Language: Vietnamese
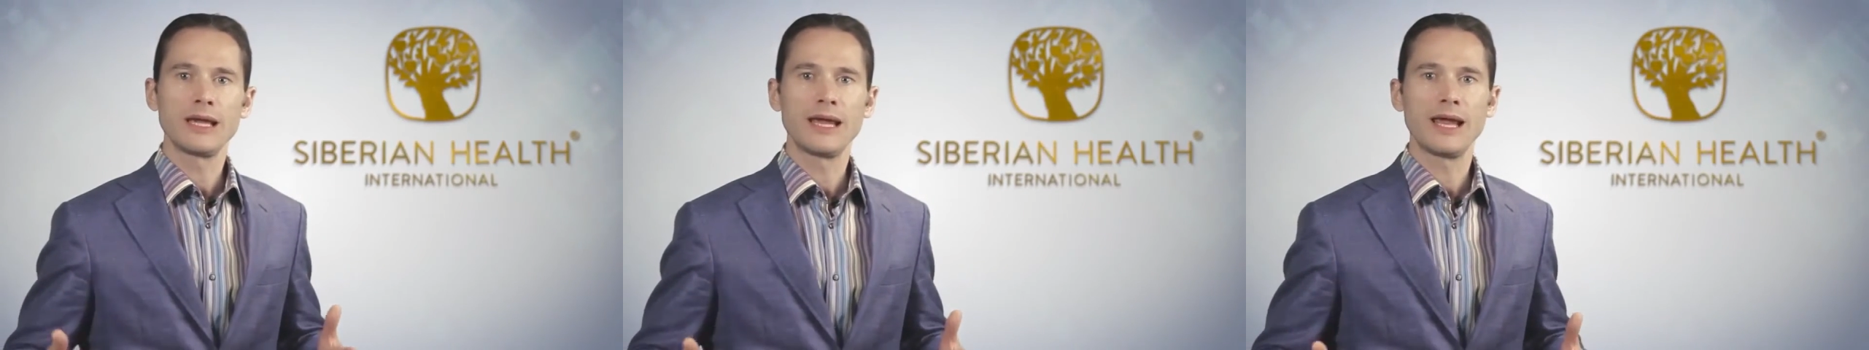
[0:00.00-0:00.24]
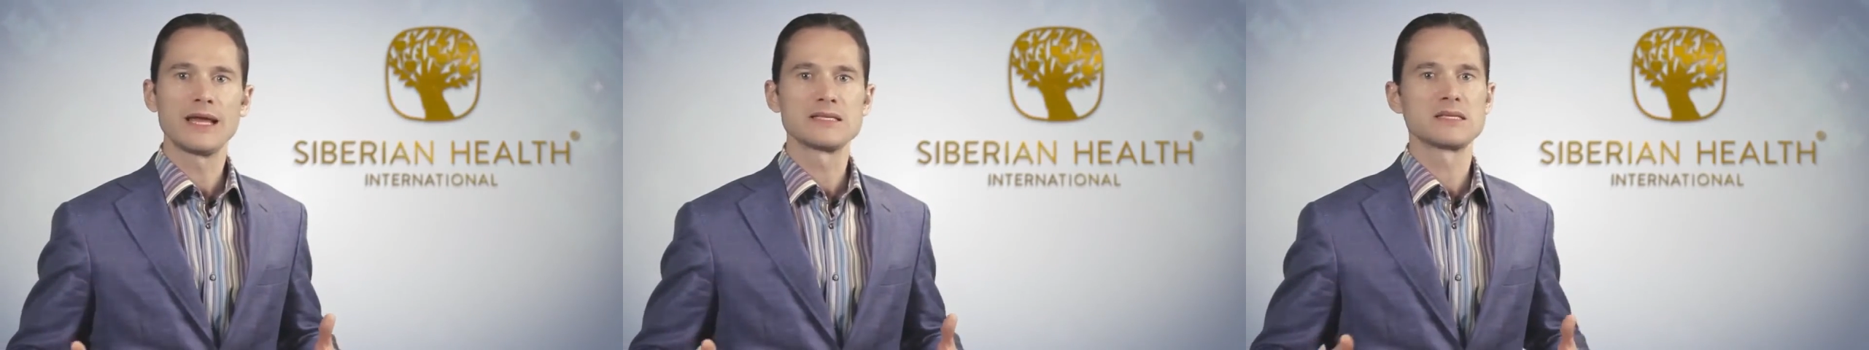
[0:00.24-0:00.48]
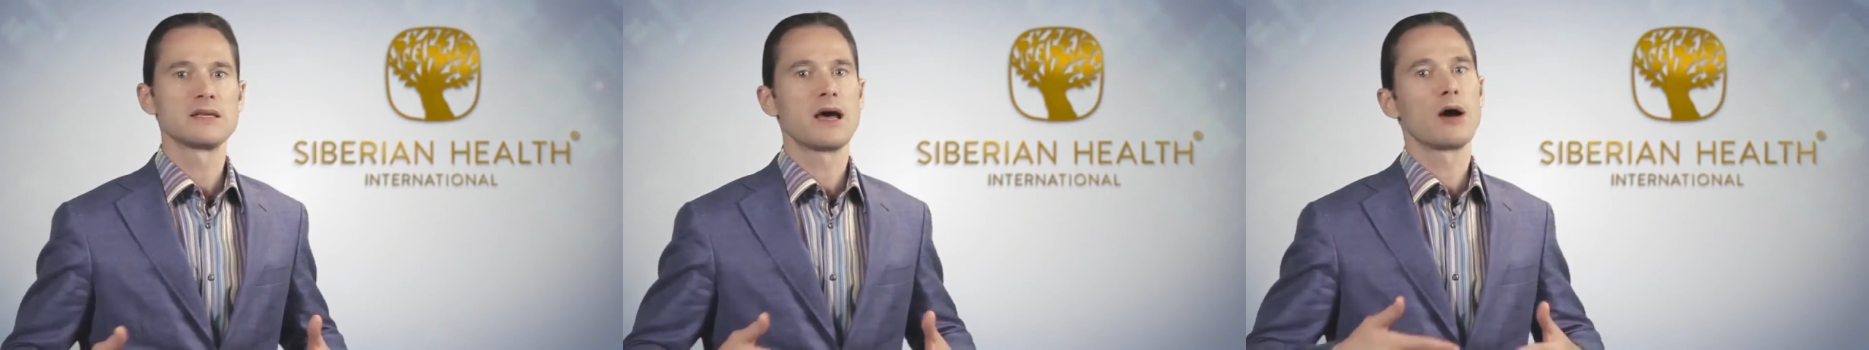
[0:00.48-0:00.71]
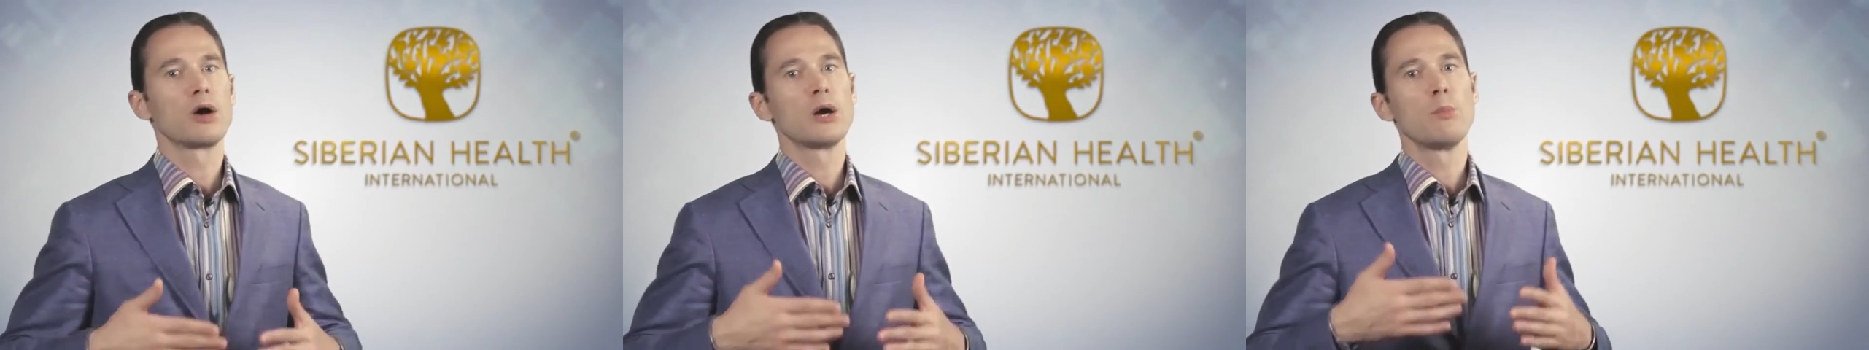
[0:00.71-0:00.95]
những năm chúng
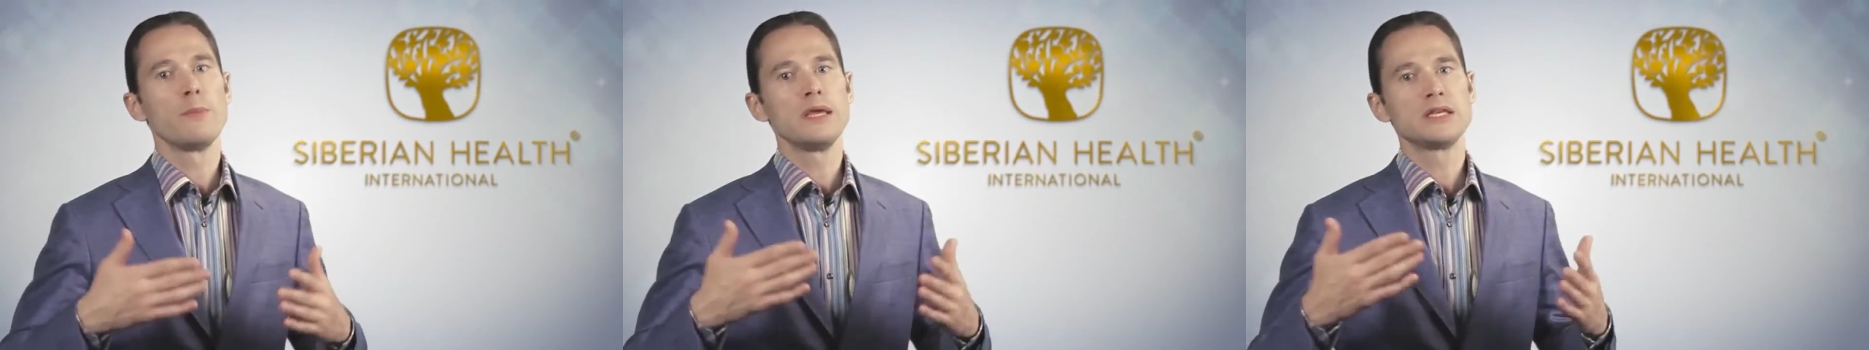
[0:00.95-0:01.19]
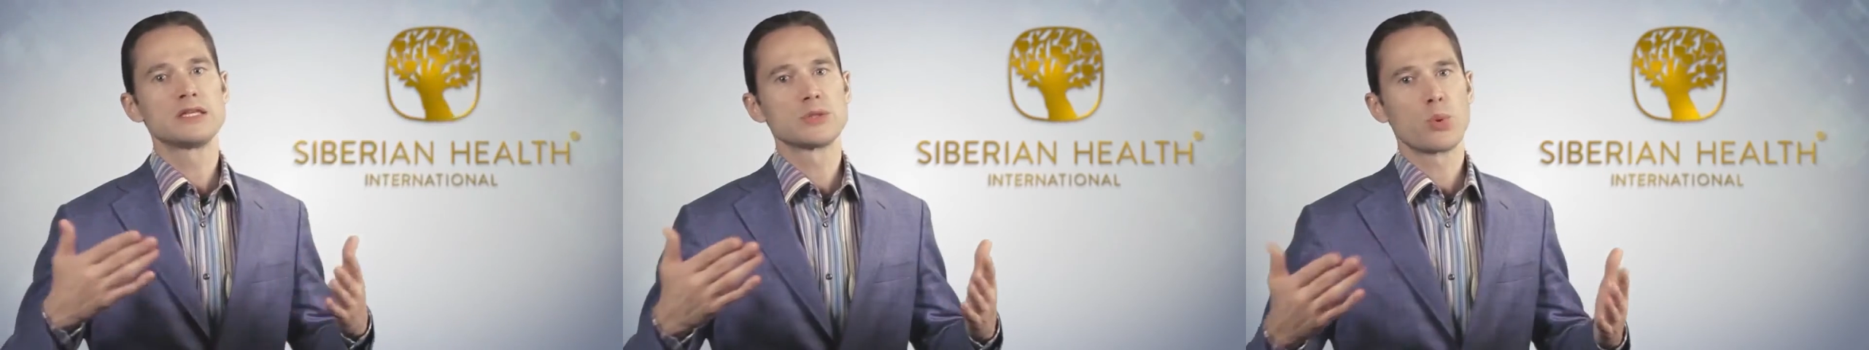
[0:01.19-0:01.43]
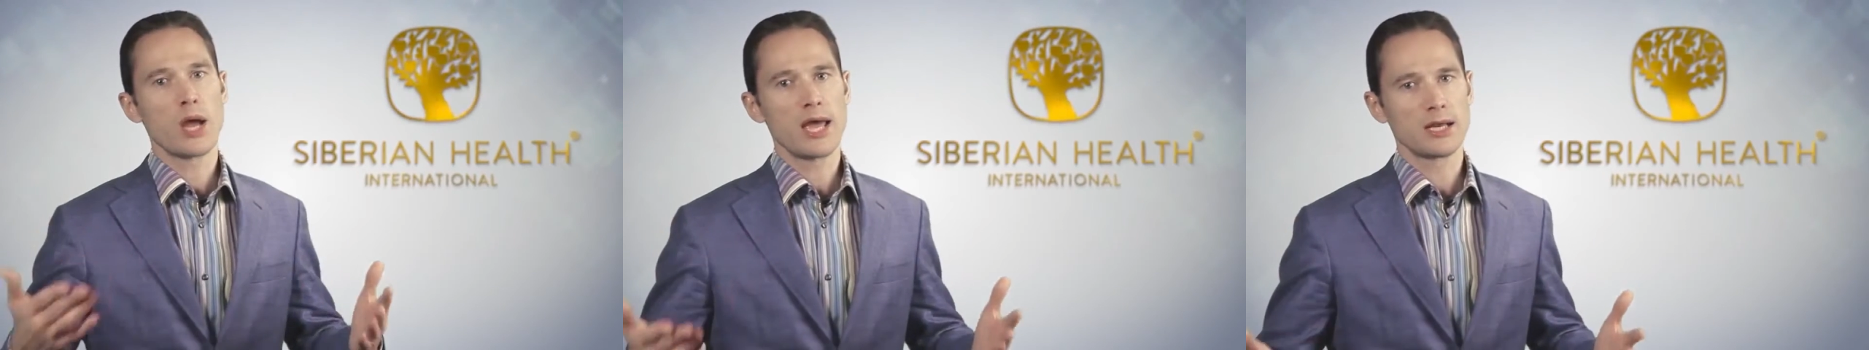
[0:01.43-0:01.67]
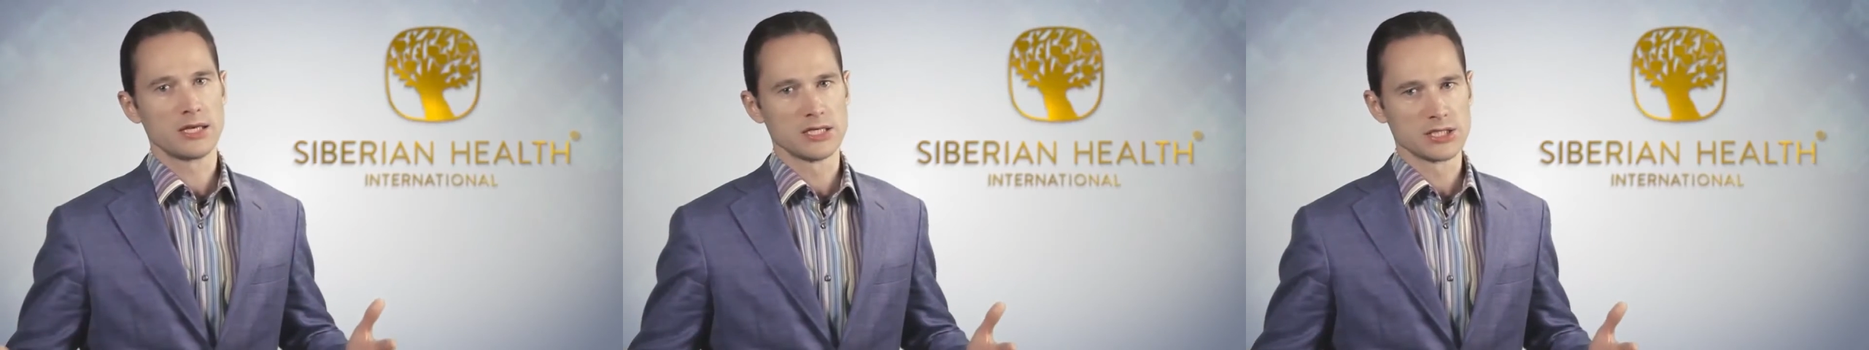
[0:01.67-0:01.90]
ta ở lứa tuổi
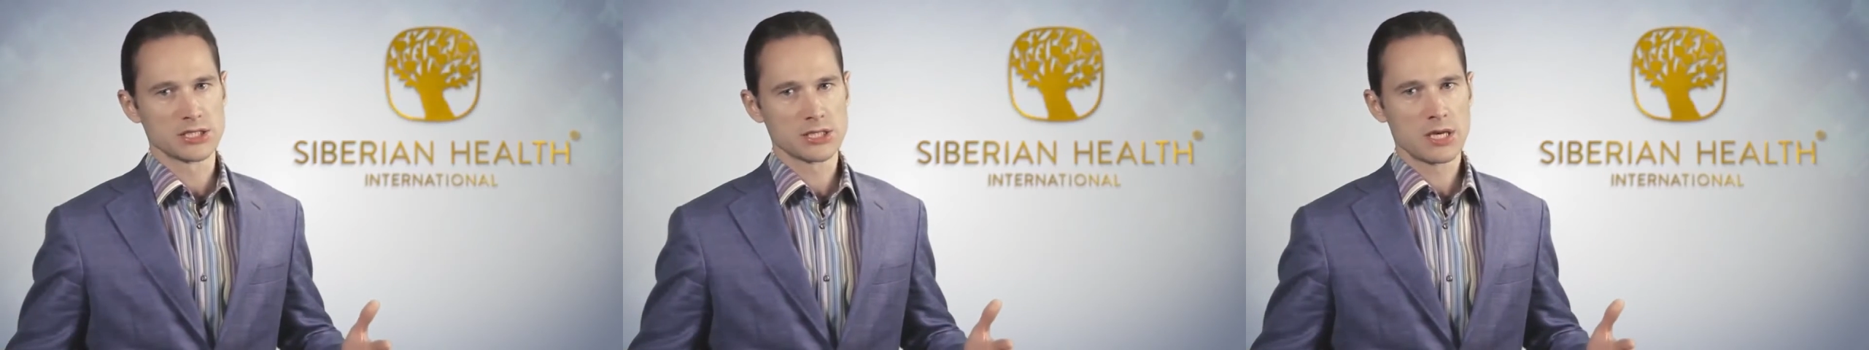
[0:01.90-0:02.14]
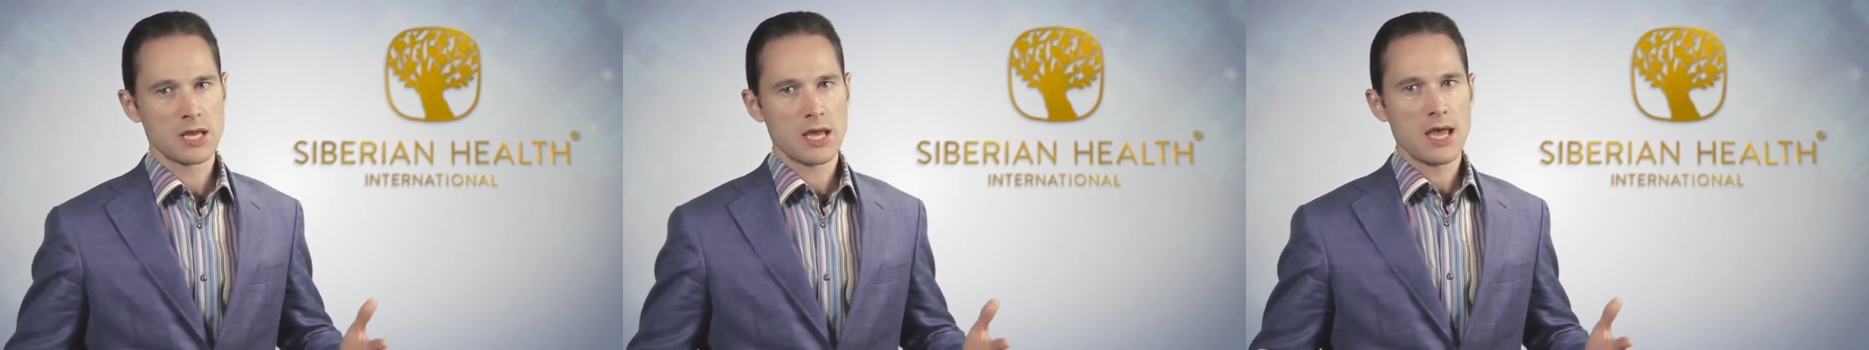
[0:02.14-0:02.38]
ngoài 20,